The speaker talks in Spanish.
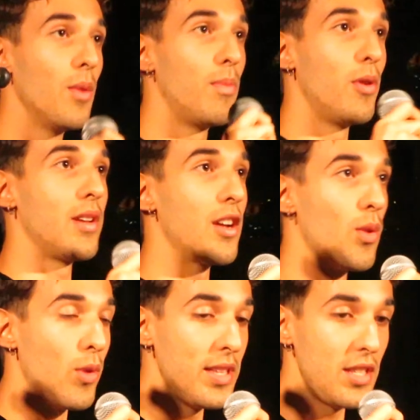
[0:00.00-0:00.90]
porque
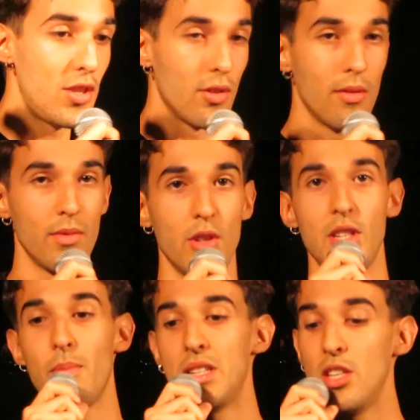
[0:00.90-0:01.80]
como he dicho, yo
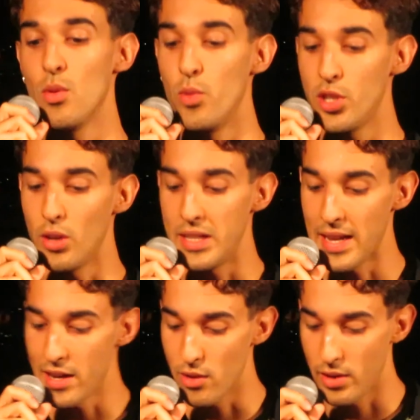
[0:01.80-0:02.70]
siempre he sido muy
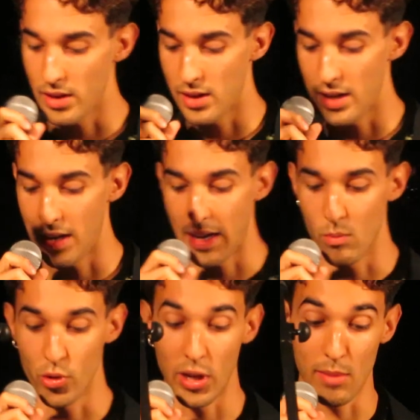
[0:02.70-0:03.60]
solitario en, el
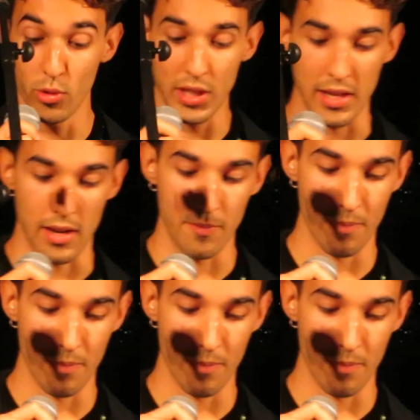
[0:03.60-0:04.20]
mundo de la música.